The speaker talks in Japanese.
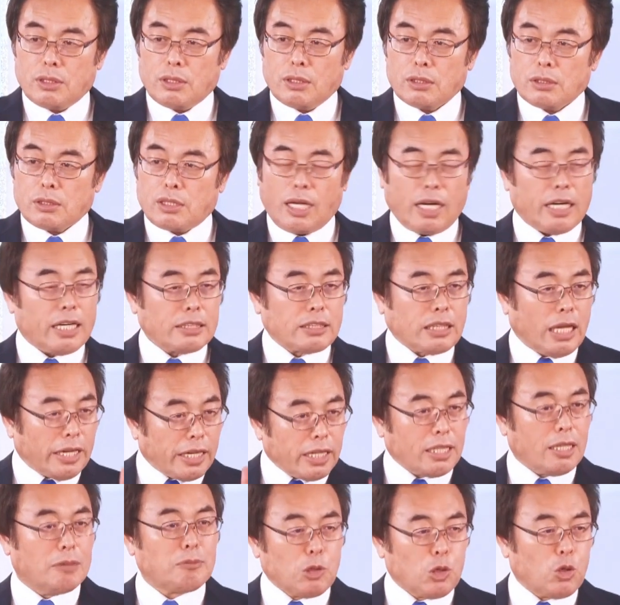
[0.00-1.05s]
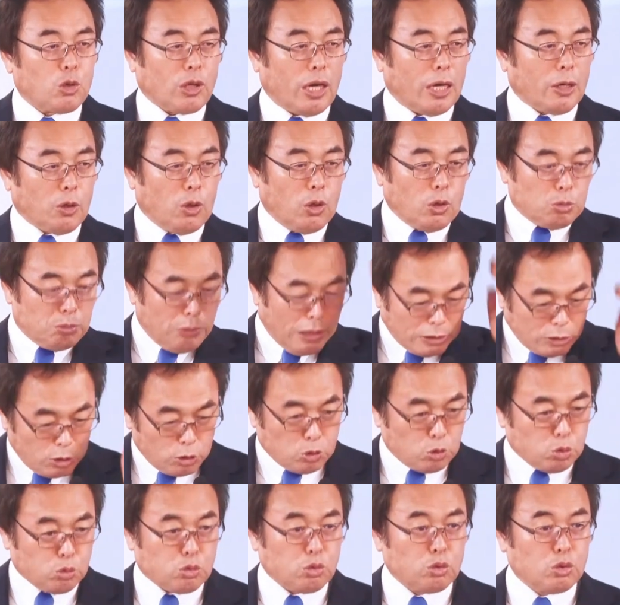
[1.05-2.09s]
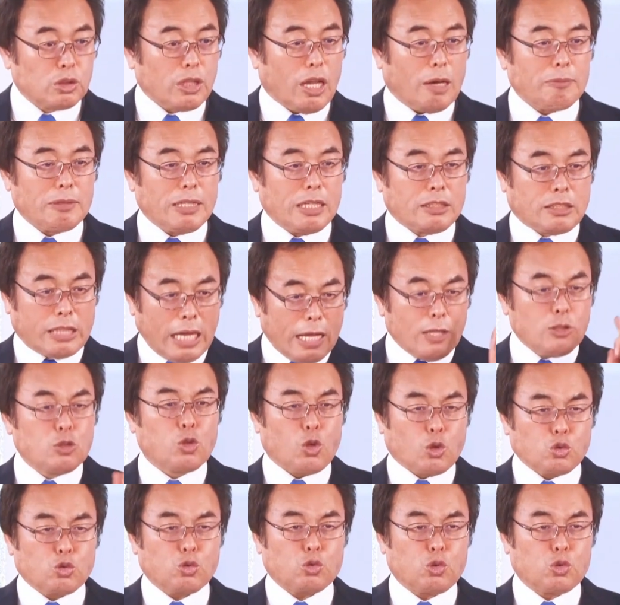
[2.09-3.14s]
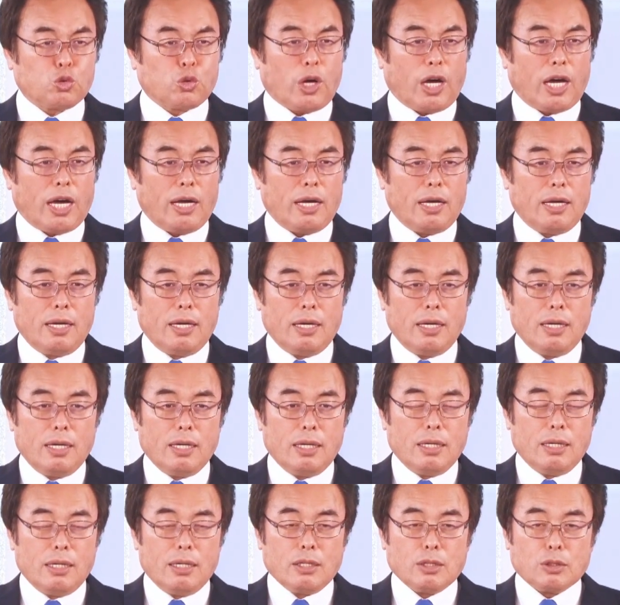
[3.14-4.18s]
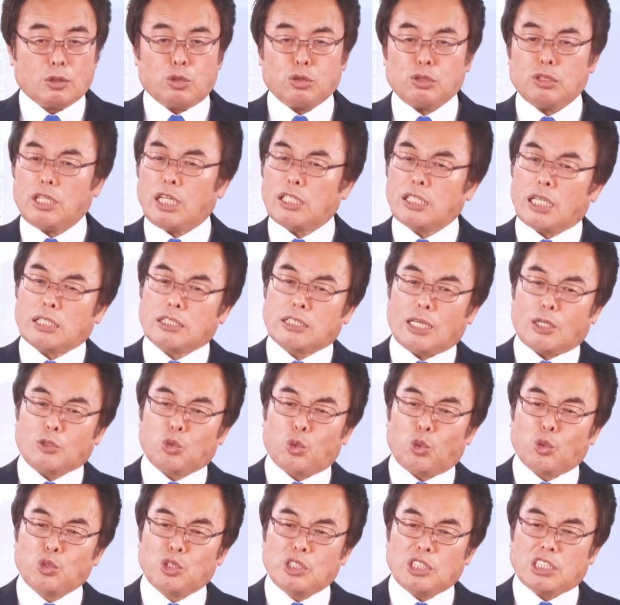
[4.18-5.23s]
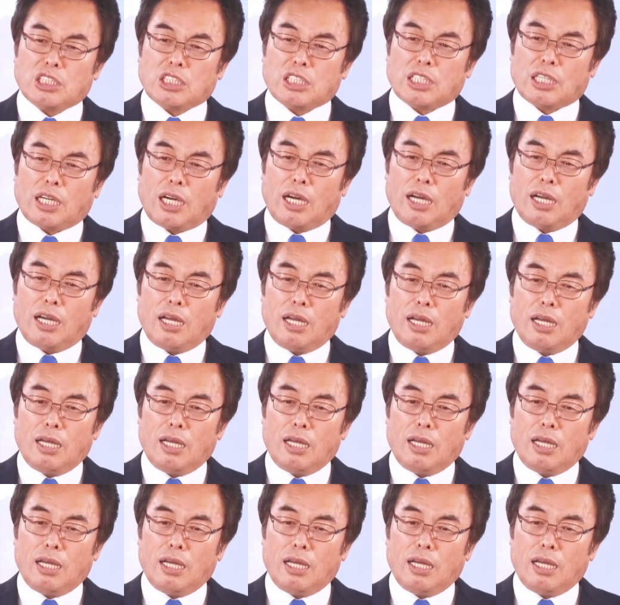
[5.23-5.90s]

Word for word: ただ誰でもよかろうまず救うために伝倒するのはクリスチャンたちはそういう意識が